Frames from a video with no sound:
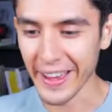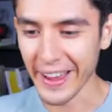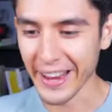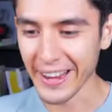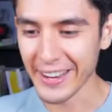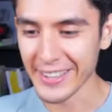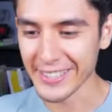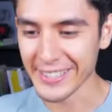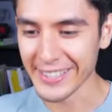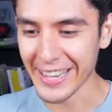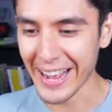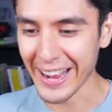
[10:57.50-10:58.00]

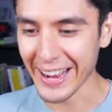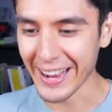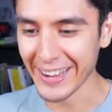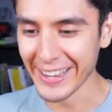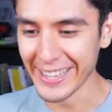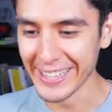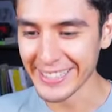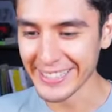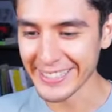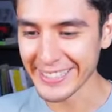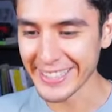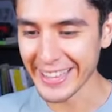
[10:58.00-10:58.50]
déjenlo saco.
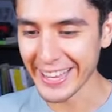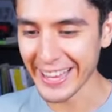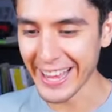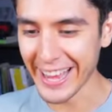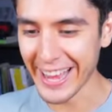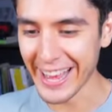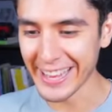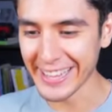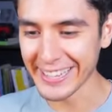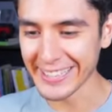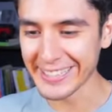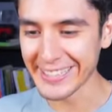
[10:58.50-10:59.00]
Sí,
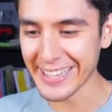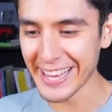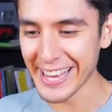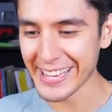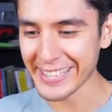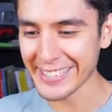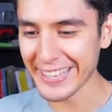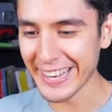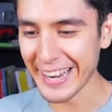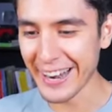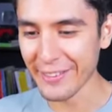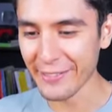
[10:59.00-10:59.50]
así
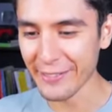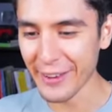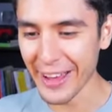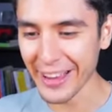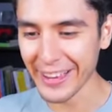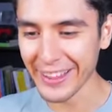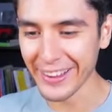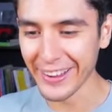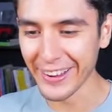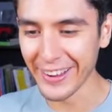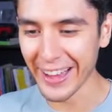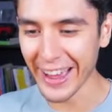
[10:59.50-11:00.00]
es, en
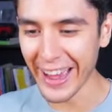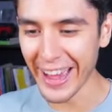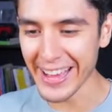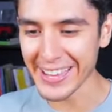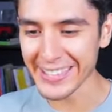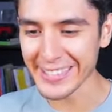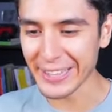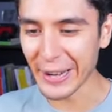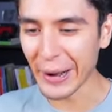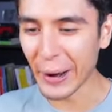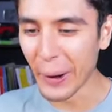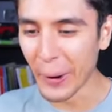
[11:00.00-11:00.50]
efecto,
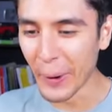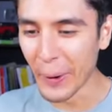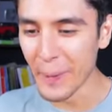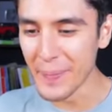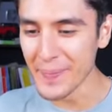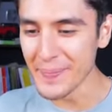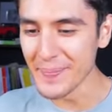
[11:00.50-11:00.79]
es un